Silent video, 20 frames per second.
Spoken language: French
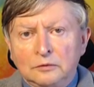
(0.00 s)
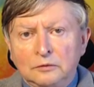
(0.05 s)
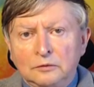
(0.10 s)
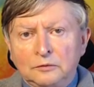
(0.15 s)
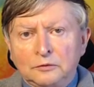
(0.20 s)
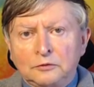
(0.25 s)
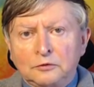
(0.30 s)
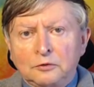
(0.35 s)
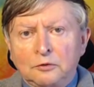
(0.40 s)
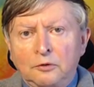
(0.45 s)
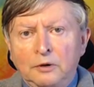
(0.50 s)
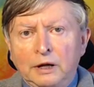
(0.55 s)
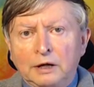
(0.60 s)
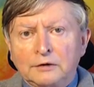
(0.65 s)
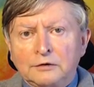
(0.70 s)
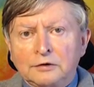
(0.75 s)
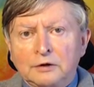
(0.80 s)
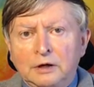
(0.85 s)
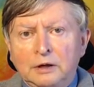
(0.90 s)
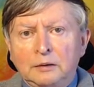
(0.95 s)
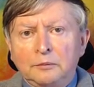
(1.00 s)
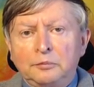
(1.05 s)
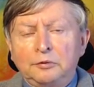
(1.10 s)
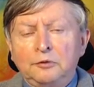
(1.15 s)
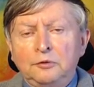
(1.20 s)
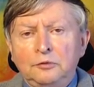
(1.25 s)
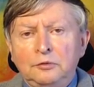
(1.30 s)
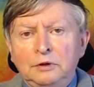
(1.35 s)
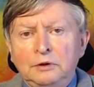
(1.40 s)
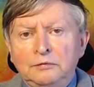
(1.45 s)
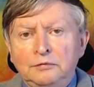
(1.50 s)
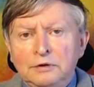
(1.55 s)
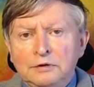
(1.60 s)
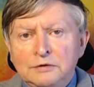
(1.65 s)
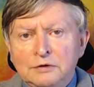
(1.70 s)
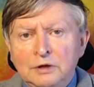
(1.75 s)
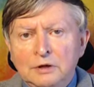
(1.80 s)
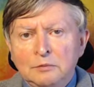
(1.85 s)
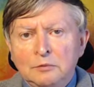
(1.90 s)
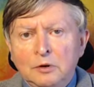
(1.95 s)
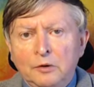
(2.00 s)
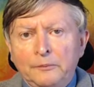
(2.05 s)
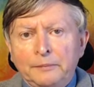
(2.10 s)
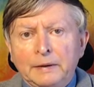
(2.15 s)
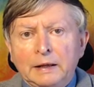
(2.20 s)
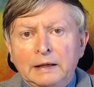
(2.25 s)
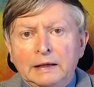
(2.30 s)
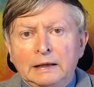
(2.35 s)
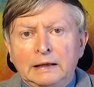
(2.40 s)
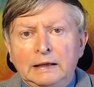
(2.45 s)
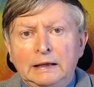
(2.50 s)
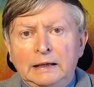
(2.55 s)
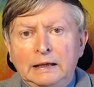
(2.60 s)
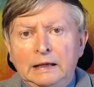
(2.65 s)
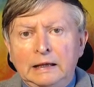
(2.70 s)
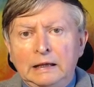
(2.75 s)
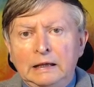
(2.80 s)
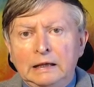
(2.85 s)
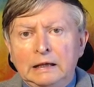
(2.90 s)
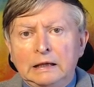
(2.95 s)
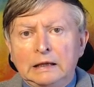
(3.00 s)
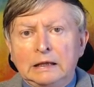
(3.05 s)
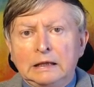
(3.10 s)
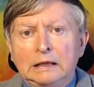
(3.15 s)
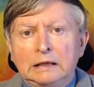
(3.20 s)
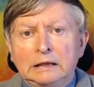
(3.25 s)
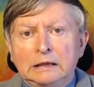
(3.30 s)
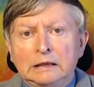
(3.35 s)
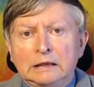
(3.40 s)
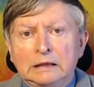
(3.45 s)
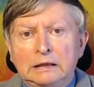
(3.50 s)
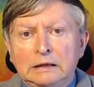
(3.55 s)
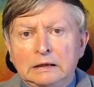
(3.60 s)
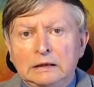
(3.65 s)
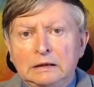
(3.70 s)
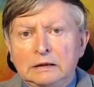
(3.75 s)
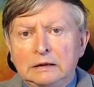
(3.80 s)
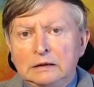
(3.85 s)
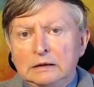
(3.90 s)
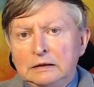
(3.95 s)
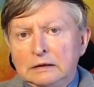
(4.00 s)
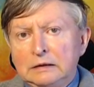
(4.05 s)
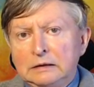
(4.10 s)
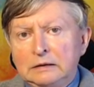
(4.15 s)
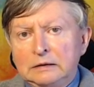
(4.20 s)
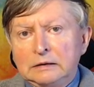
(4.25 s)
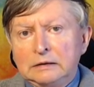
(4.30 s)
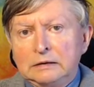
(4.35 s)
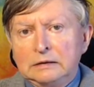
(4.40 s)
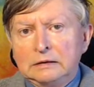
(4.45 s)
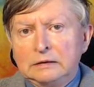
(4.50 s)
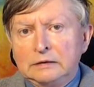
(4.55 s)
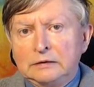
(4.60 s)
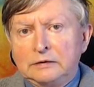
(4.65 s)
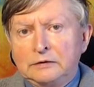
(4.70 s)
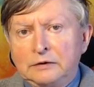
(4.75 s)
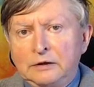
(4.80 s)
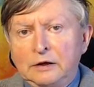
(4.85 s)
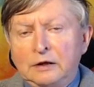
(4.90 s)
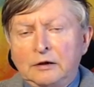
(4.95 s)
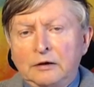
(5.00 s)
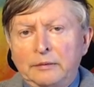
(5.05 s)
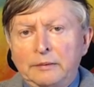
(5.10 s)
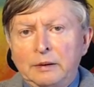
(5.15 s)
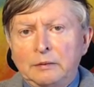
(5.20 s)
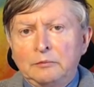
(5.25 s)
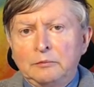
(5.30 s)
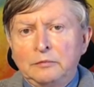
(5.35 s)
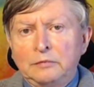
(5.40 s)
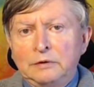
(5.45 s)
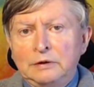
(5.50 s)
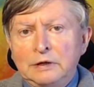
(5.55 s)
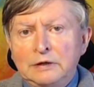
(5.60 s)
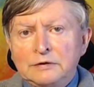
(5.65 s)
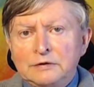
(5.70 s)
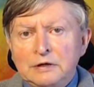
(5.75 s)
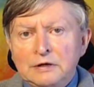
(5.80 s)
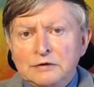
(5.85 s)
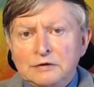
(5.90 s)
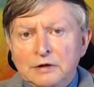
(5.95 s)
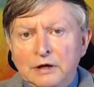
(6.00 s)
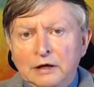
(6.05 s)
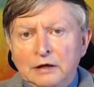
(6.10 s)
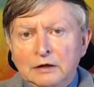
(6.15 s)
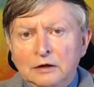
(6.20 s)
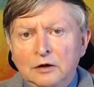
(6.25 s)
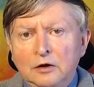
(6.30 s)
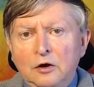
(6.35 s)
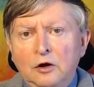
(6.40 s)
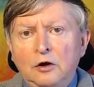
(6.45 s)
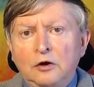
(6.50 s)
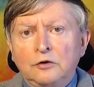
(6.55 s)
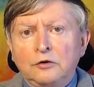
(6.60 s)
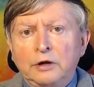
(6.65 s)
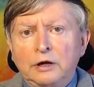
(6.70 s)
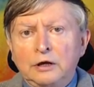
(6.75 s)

on se relaxera plus difficilement. Et c'est quand même nécessaire, en